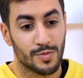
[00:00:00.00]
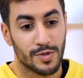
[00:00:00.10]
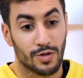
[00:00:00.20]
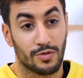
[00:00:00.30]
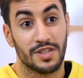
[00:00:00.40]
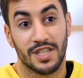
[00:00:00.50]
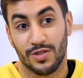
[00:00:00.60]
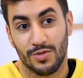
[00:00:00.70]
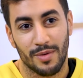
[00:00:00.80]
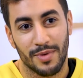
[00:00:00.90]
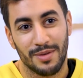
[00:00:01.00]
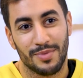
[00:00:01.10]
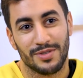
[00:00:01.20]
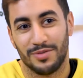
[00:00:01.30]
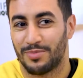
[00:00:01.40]
je m'y suis retrouvé J'ai reçu un mail
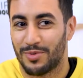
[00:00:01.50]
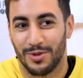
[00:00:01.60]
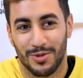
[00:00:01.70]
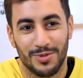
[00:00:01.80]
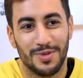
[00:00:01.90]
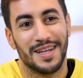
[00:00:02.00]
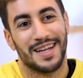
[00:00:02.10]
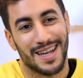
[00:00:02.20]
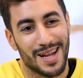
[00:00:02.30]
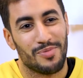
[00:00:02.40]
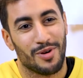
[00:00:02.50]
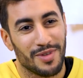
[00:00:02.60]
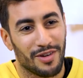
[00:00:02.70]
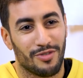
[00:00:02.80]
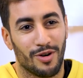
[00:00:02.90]
parce que pour le coup, la
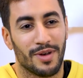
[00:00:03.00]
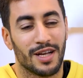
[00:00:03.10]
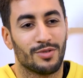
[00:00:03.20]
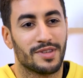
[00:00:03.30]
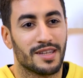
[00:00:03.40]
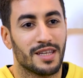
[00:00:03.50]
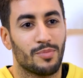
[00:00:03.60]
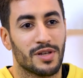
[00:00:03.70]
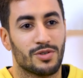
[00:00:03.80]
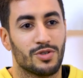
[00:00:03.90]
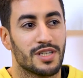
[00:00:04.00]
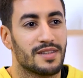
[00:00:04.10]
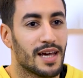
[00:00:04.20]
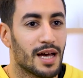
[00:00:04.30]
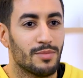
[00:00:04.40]
première fois, on m'avait contacté parce que
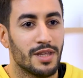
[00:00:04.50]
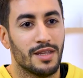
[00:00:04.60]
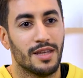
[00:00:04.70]
j'étais ami